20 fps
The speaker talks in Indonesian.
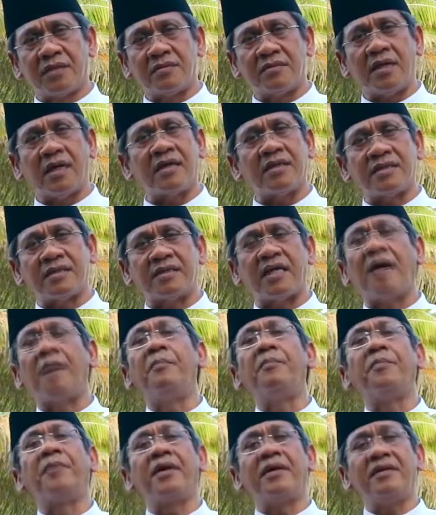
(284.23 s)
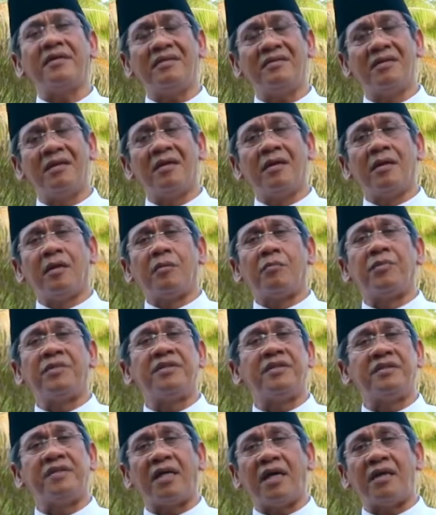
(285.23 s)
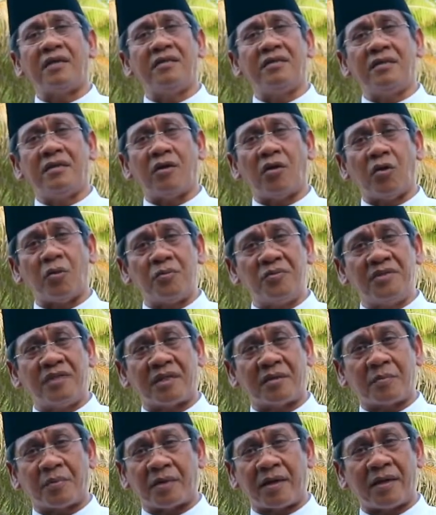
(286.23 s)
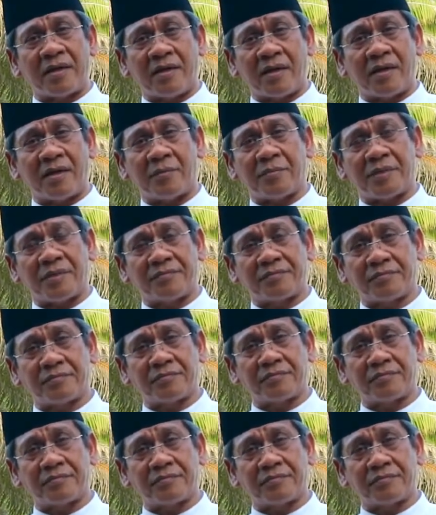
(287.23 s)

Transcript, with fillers: Jangan sampai menjadi objek peradaban.